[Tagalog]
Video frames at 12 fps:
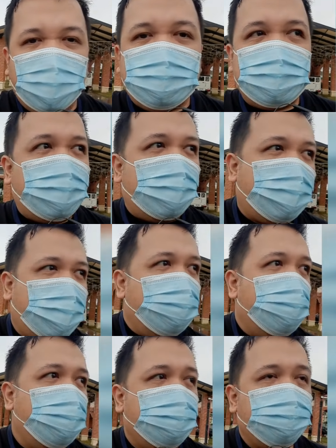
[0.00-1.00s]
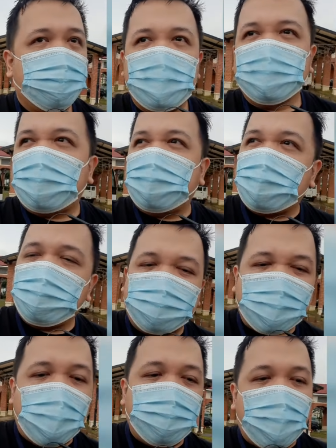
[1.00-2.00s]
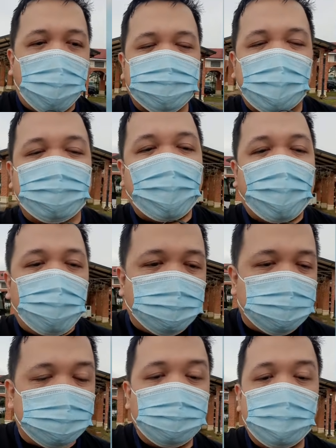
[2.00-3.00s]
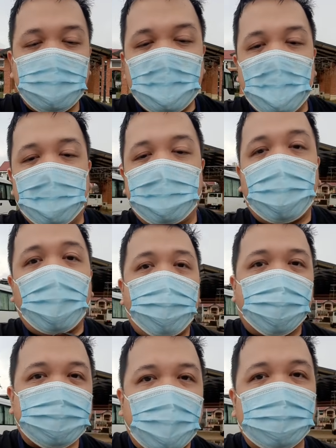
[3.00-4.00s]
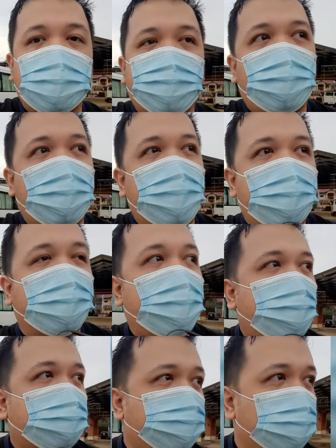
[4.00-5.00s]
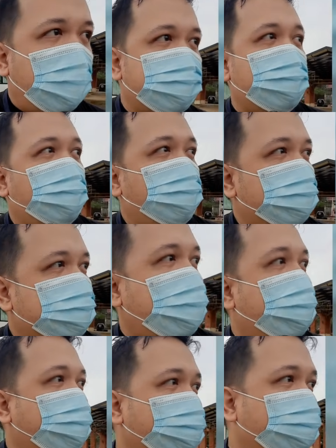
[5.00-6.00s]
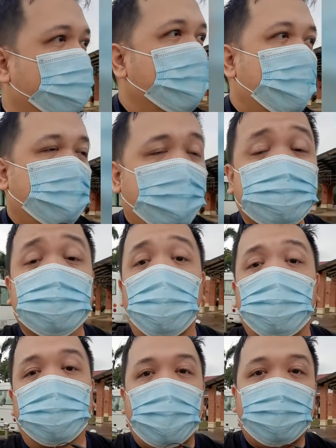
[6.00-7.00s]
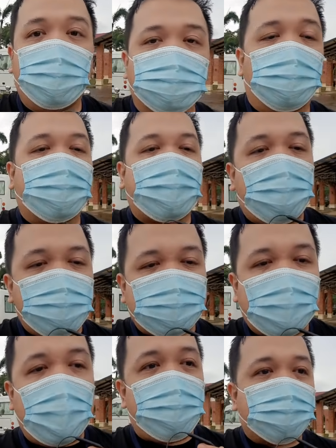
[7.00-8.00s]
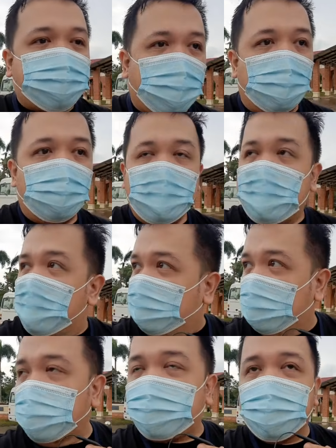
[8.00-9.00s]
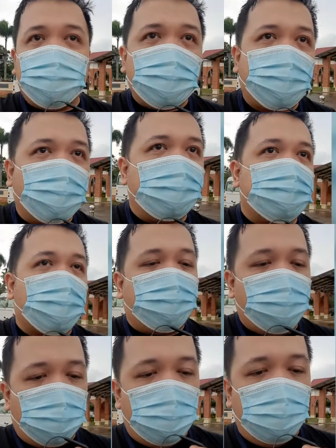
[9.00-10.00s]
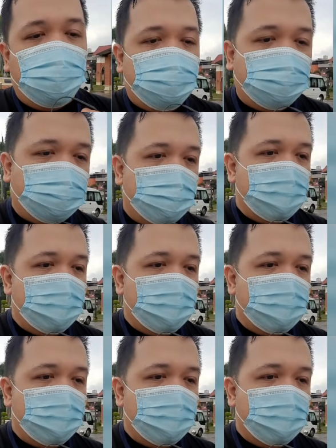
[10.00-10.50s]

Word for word: and uh, talagang maraming ups and downs. Pero ang importante po ay maikalat po natin yung mensahe ni Isko Moreno. So maraming salamat po yung napanood nyo po, interview ko